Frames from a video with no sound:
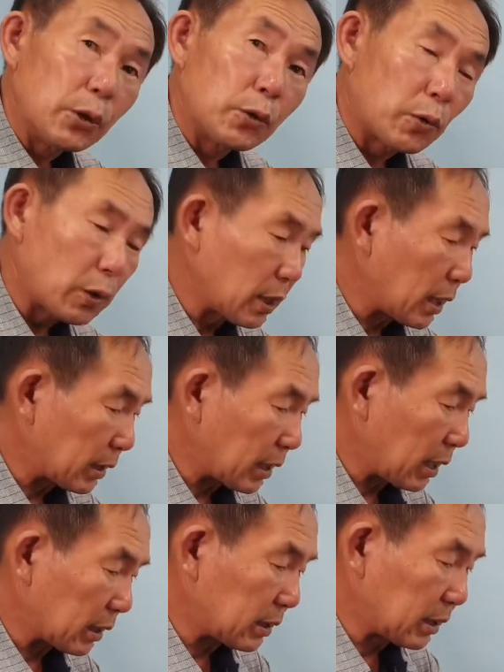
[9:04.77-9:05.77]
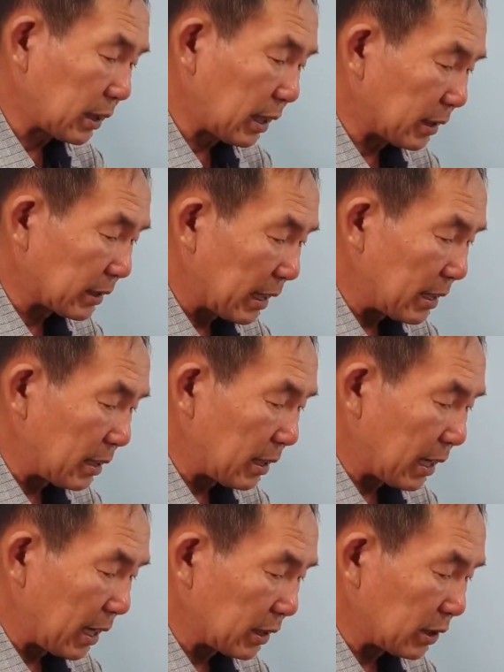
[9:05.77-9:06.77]
이걸 갖다가 그렇게 잘라
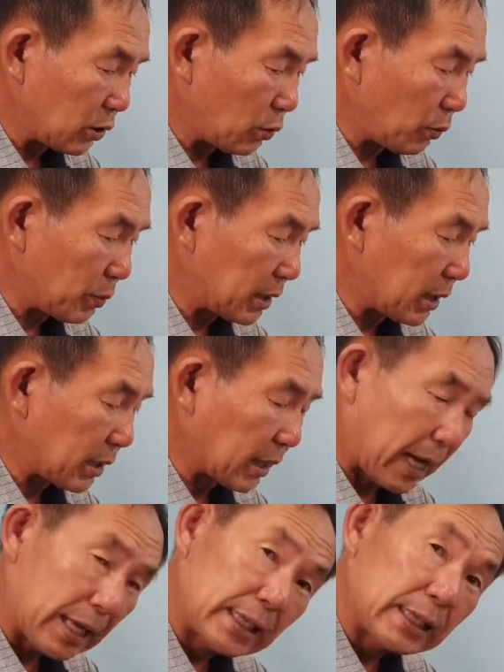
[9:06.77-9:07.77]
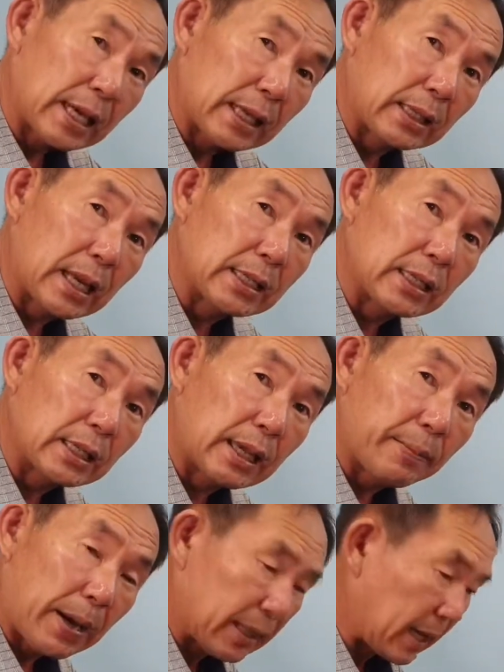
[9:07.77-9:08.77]
가지고 밑에 가지 잔가지
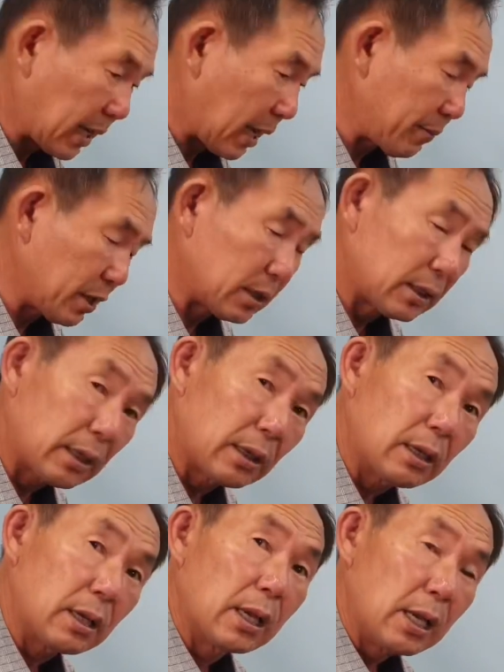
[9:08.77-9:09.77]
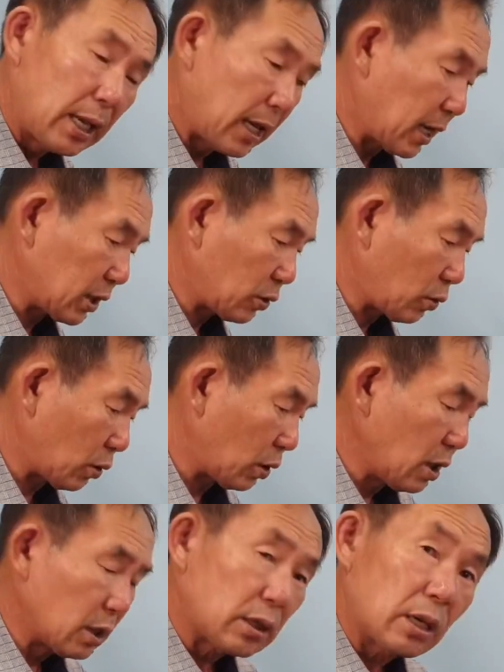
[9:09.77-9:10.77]
이렇게 받아가면서 해가지고
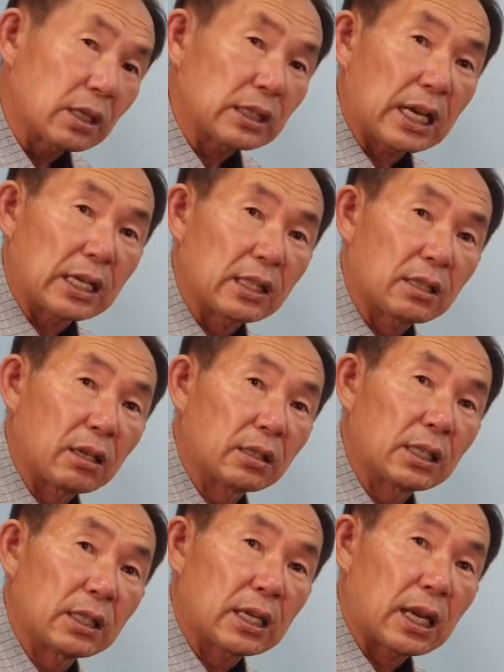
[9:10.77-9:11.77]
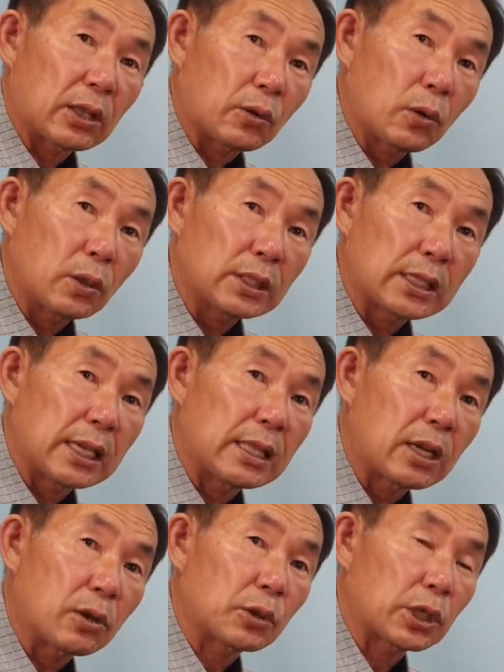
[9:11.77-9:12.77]
성장이 더디더라도
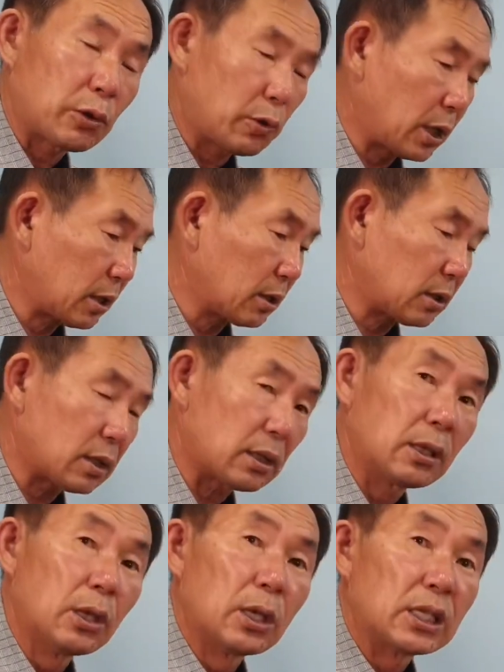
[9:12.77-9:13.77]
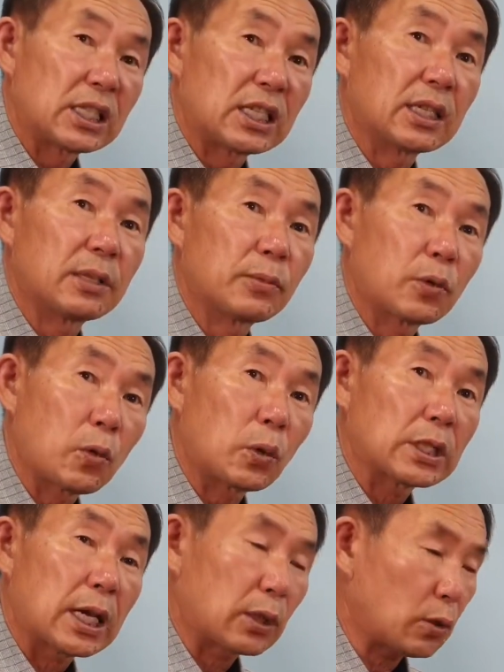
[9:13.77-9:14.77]
제대로 키우는 것들은 지금
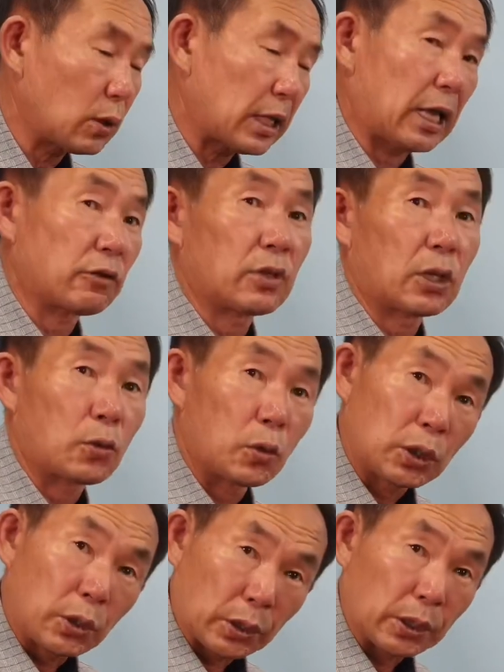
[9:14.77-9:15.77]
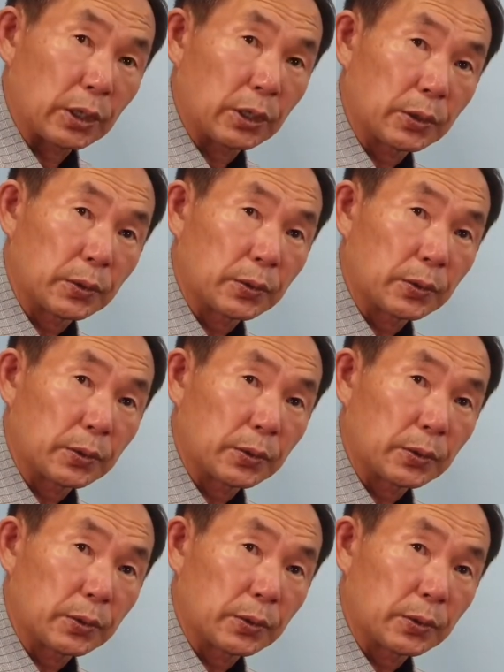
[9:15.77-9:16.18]
꽂아도 나중에 돈이 될 거예요.